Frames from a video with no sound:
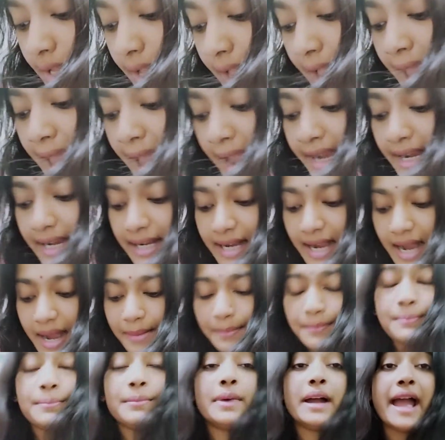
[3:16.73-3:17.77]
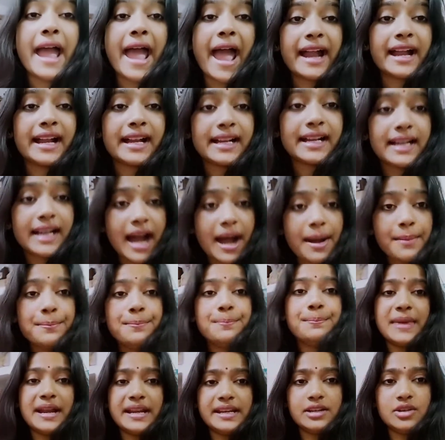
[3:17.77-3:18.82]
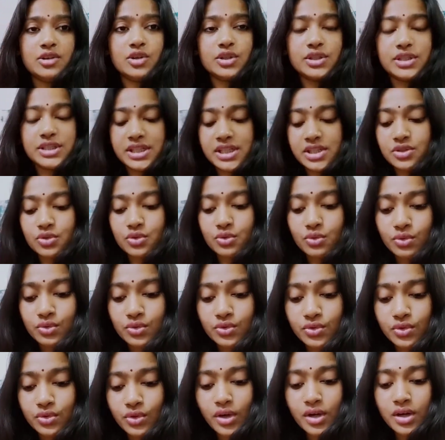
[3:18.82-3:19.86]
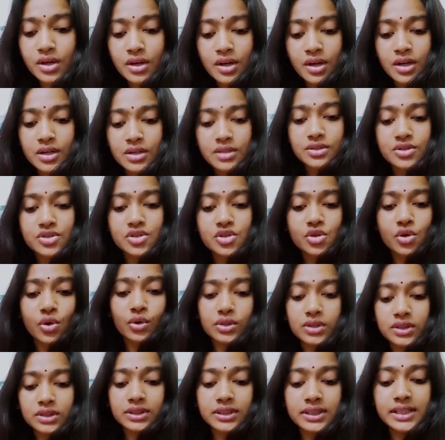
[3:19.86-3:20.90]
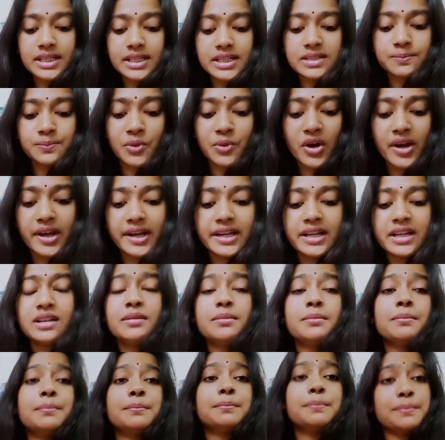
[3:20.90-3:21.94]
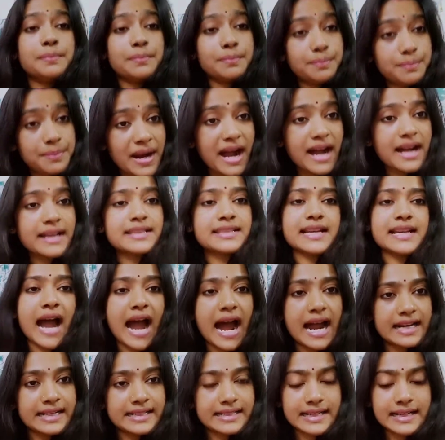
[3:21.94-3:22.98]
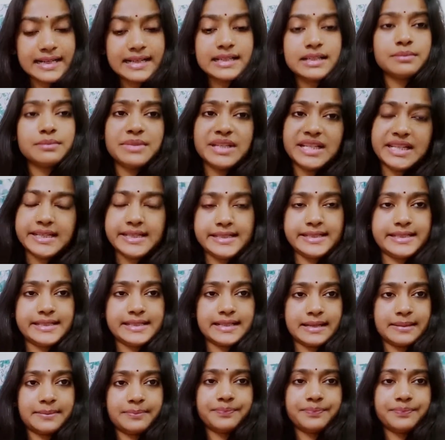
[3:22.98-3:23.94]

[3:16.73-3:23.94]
এক কাপ এক কাপ মানে হচ্ছে দুশো ছত্রিশ পয়েন্ট পাঁচ আট আট মিলিলিটার